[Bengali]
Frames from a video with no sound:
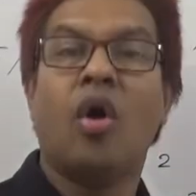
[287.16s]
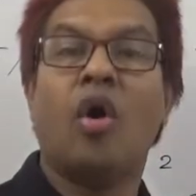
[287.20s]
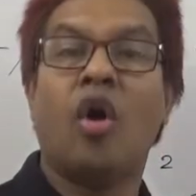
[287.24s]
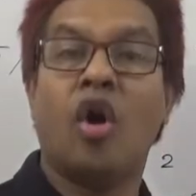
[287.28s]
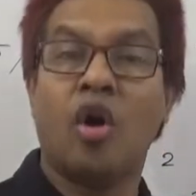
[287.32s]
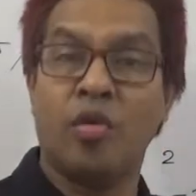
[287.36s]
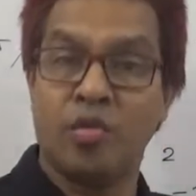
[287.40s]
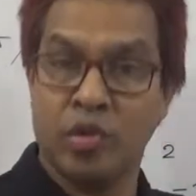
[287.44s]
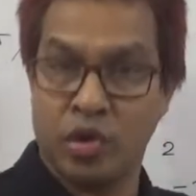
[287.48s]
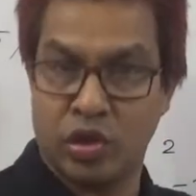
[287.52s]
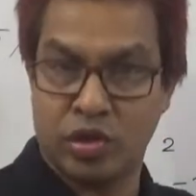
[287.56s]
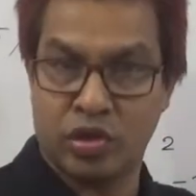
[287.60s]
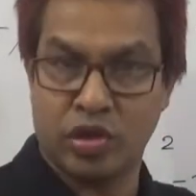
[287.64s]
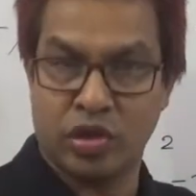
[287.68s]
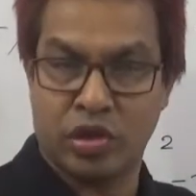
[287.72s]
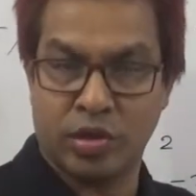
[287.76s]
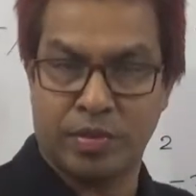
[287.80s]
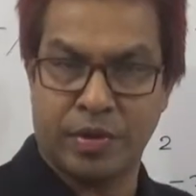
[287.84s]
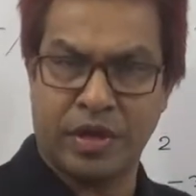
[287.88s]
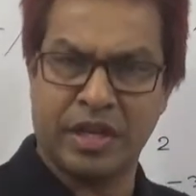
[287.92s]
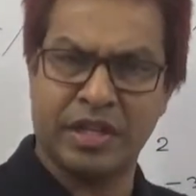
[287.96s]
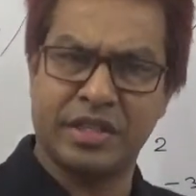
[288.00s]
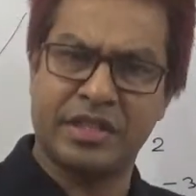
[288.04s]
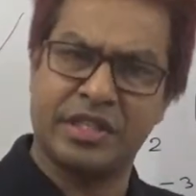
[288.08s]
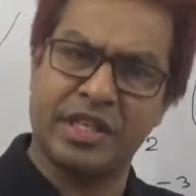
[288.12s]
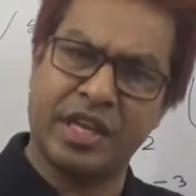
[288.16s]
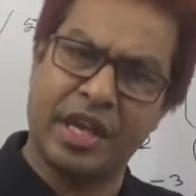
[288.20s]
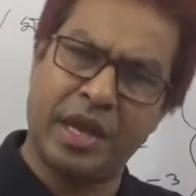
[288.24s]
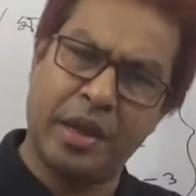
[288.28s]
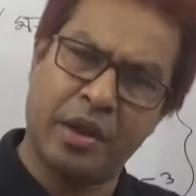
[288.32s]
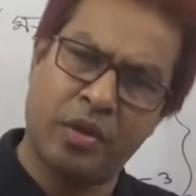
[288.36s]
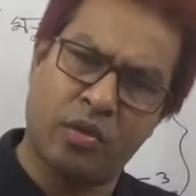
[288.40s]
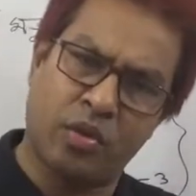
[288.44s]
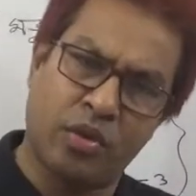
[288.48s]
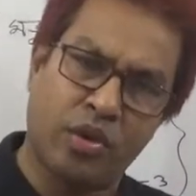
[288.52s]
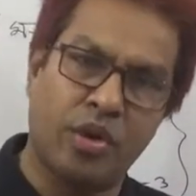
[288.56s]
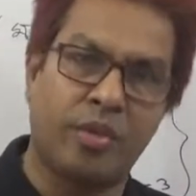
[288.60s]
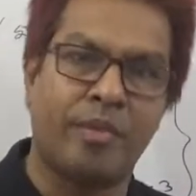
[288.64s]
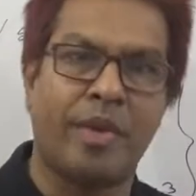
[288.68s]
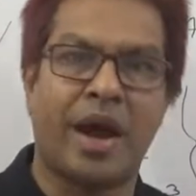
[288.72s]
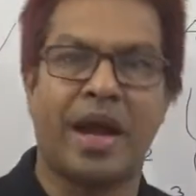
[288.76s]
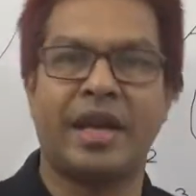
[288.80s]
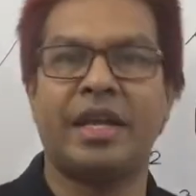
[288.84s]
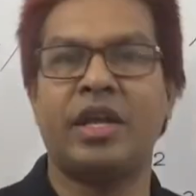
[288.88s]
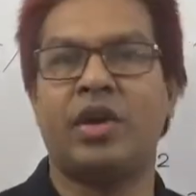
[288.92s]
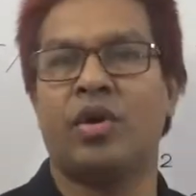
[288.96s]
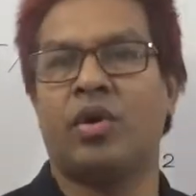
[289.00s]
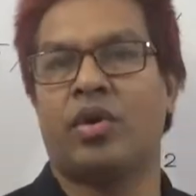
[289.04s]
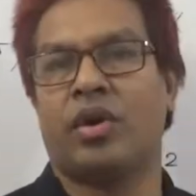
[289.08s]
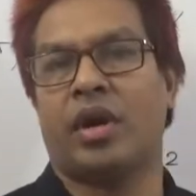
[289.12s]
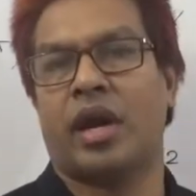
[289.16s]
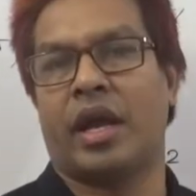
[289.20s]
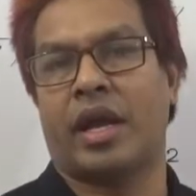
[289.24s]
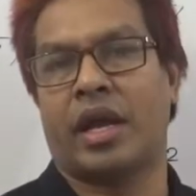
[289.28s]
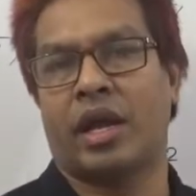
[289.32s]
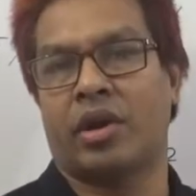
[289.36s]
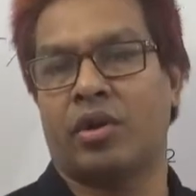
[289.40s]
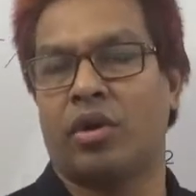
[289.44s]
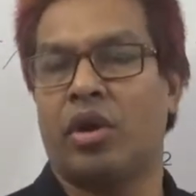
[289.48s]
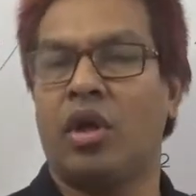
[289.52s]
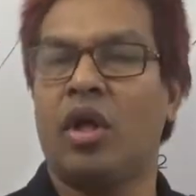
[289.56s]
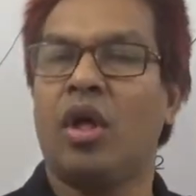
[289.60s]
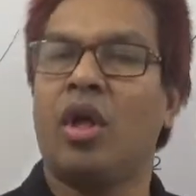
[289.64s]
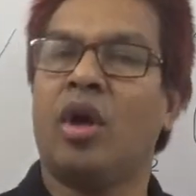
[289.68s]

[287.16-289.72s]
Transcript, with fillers: অমূলদ হতে পারে যে কোনো মানই হোক না কেন